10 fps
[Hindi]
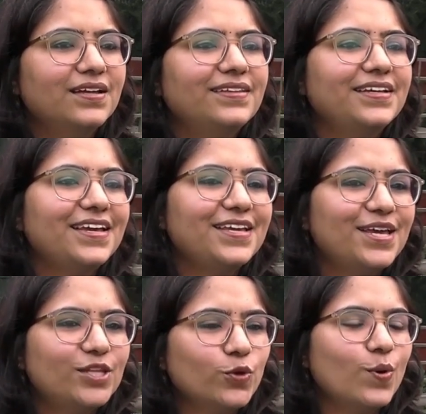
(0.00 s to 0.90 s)
देखिए
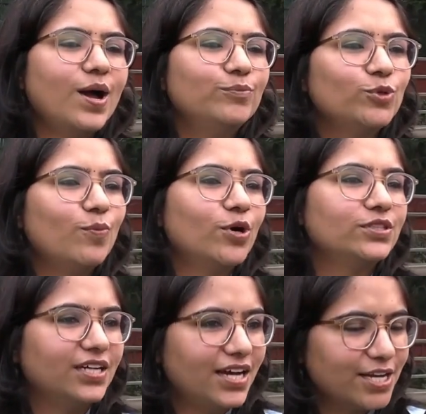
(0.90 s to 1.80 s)
ये तो हम तो
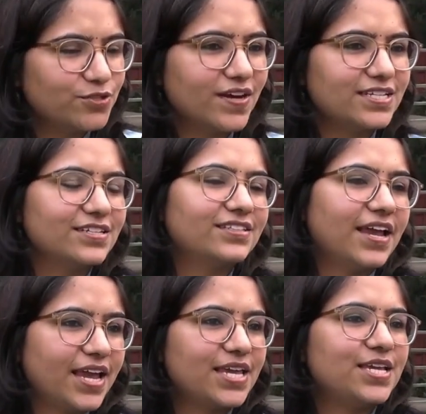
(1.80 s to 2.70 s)
बहुत आश्वासित
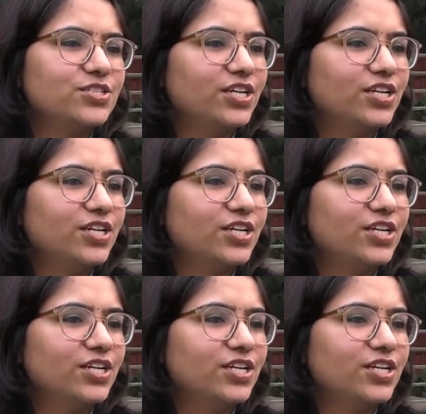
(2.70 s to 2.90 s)
हैं कि